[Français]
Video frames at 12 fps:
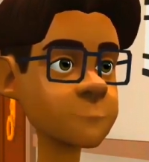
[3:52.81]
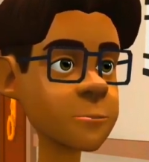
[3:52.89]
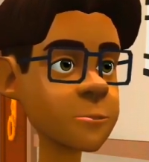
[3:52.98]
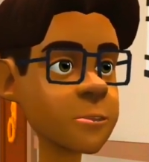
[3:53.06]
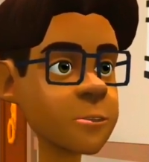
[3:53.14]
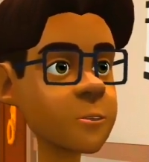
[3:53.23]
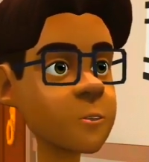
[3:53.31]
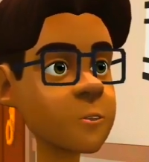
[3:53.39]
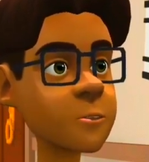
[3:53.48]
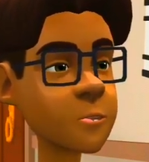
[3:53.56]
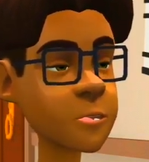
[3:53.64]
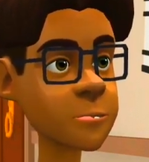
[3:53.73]
Dis
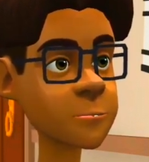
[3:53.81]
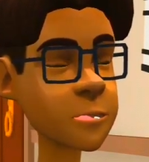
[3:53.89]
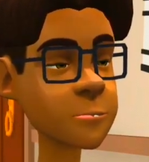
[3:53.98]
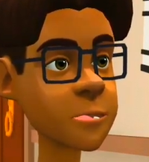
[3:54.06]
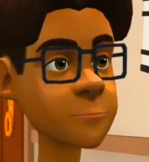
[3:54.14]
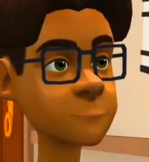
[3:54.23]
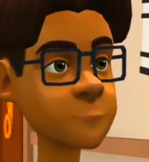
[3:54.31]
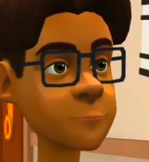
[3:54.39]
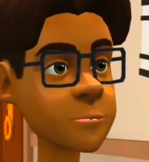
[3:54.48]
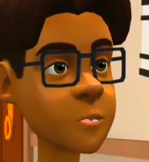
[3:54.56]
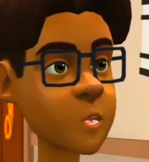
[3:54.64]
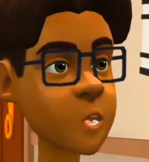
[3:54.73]
donc, elle a dû bien
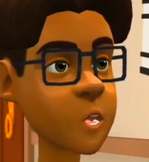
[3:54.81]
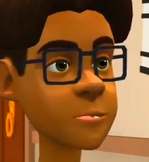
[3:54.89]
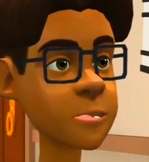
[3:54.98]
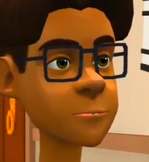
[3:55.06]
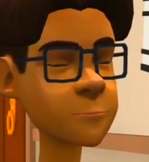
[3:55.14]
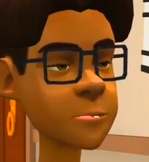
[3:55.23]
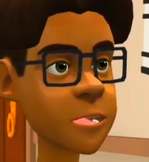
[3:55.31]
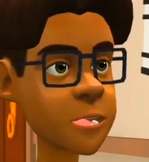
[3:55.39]
sniquer sa